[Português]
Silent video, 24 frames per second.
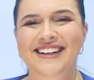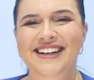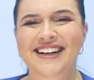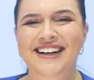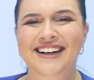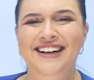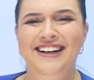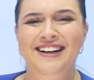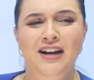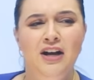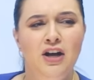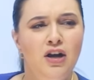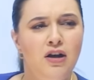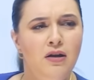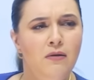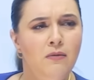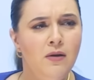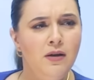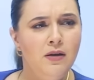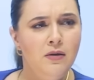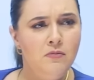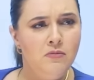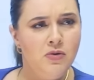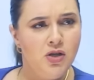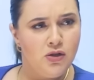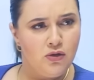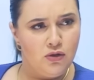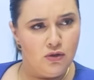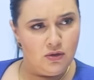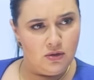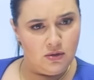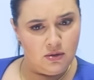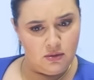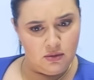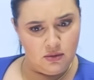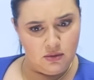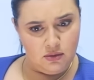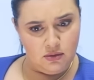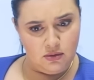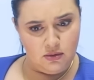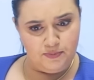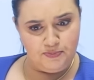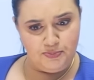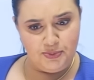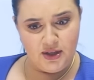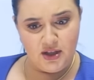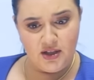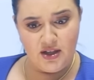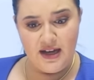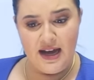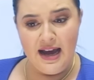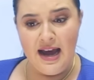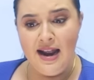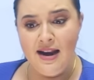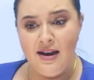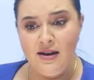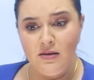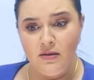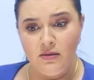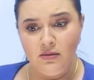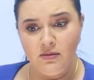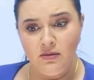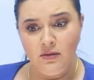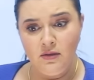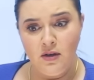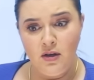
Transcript: eu era muito pequena!